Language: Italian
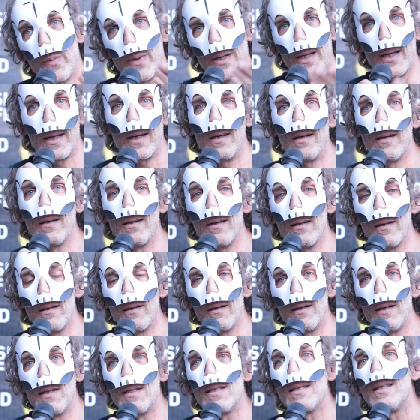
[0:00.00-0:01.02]
per
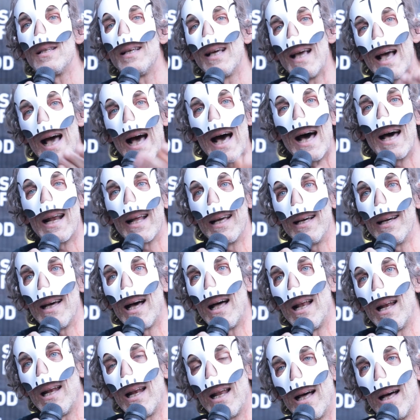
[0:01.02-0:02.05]
eh, istigare
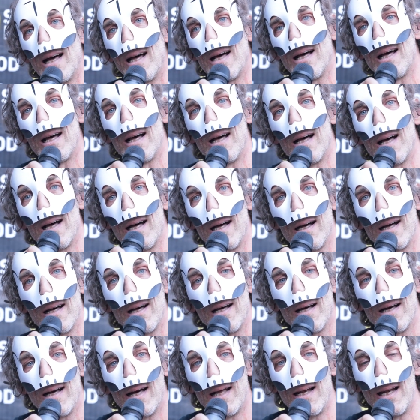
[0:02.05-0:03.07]

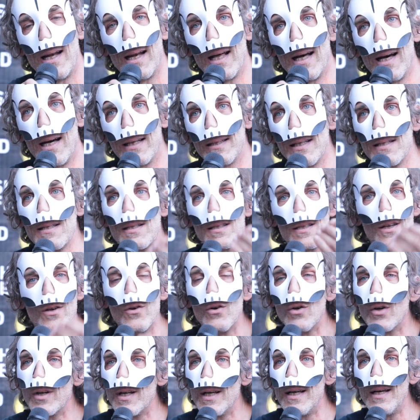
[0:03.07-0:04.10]
alla, alla
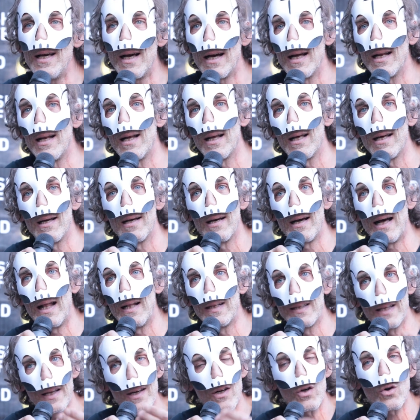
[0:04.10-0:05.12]
tensione, alla,
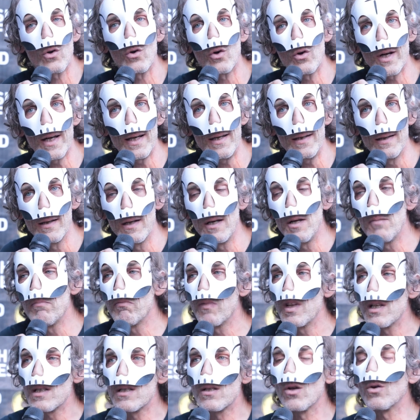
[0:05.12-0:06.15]
al terrore
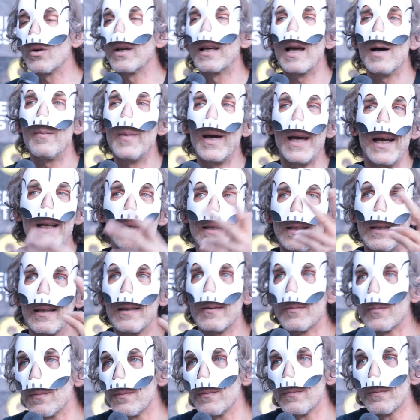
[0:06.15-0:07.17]

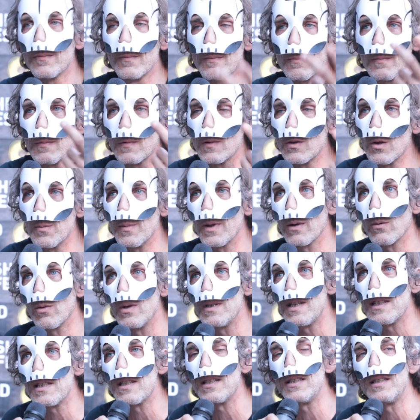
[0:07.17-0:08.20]
storicamente, insomma,
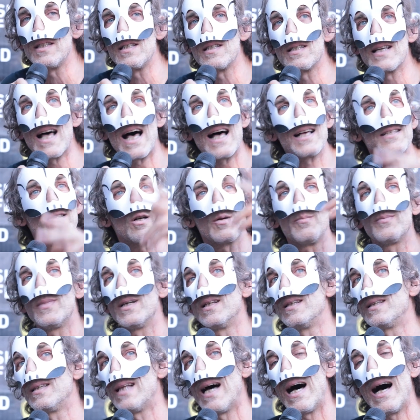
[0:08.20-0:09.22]
qualsiasi disastro
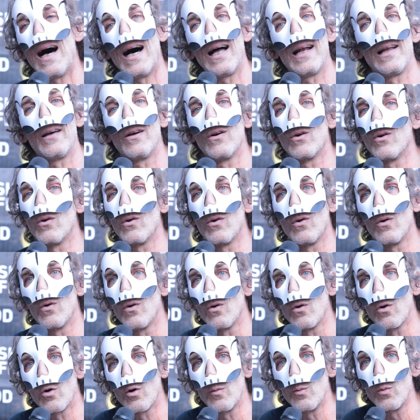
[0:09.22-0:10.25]
ambientale
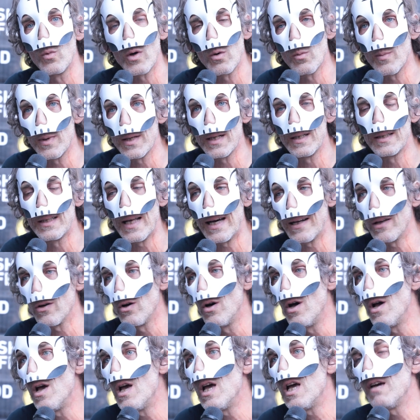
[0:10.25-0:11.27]
o comunque umanitario
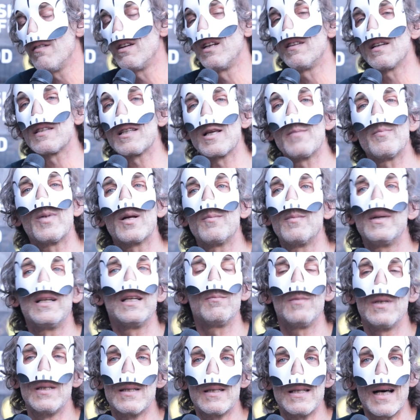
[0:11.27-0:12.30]
veniva sempre
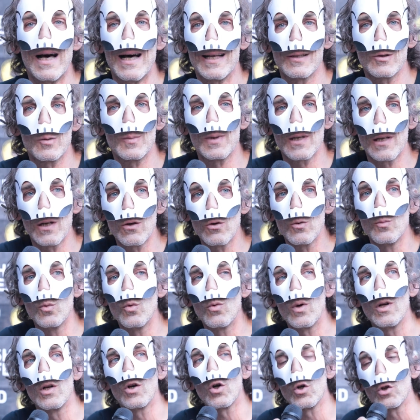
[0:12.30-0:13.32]
minimizzato perché
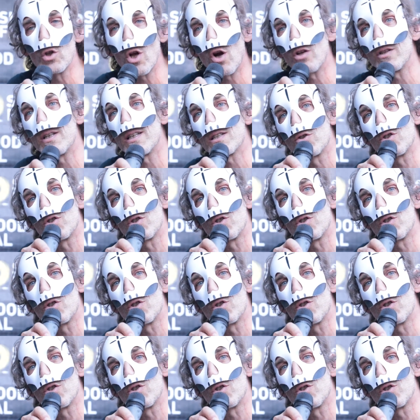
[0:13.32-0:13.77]
comunque il controllo della